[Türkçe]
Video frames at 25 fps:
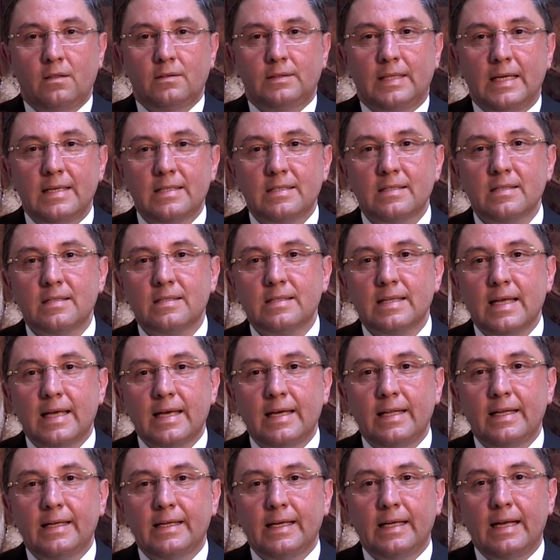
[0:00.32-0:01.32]
Testiste
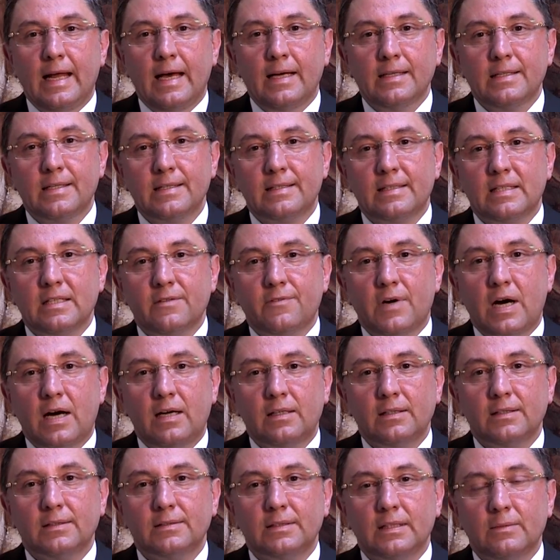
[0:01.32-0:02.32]
ele gelen kitle
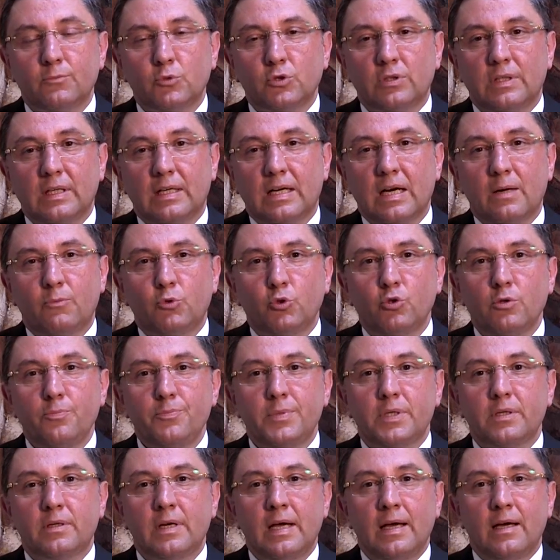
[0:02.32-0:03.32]
varlığında mutlaka bunun
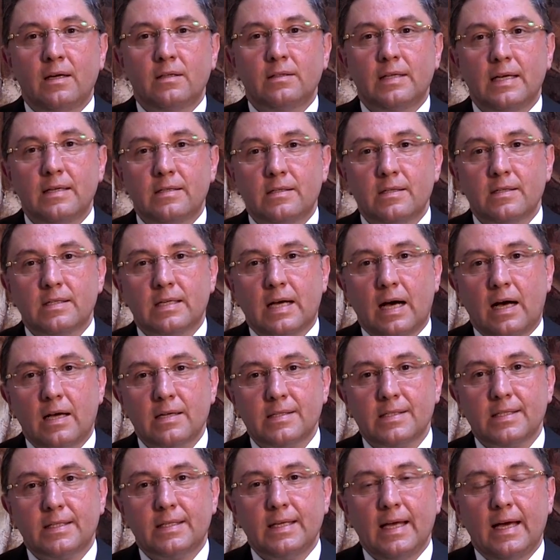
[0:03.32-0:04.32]
bir testis
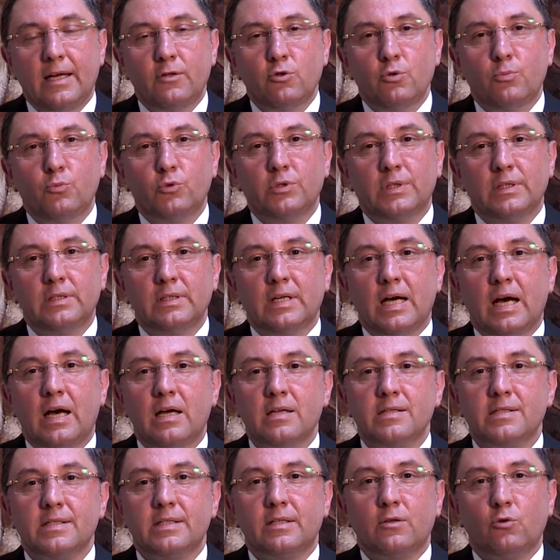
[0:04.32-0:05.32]
kanseri yani yumurtalık
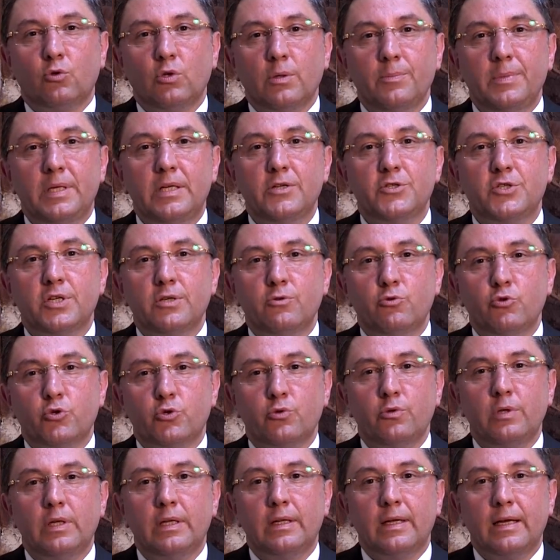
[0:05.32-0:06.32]
kanseri olabileceği
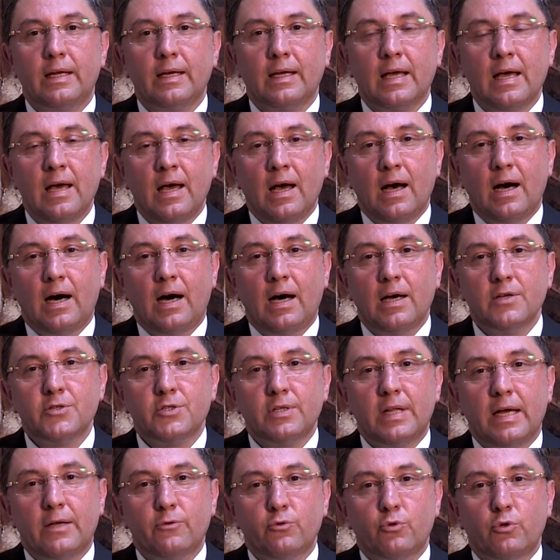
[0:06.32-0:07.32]
düşünülerek
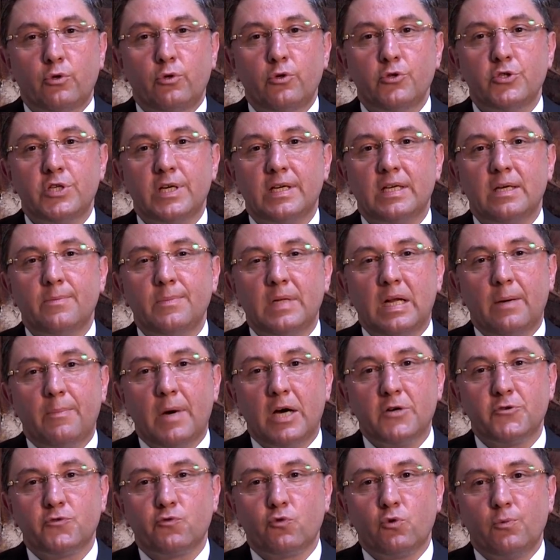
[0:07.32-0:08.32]
acilen üroloji hekimine
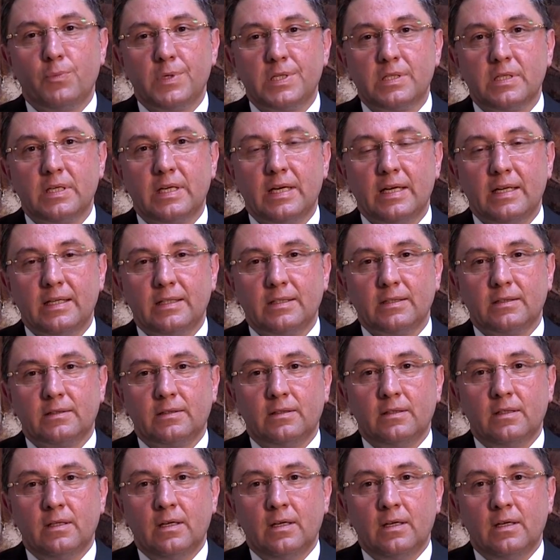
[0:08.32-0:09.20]
başvurulması gerekir.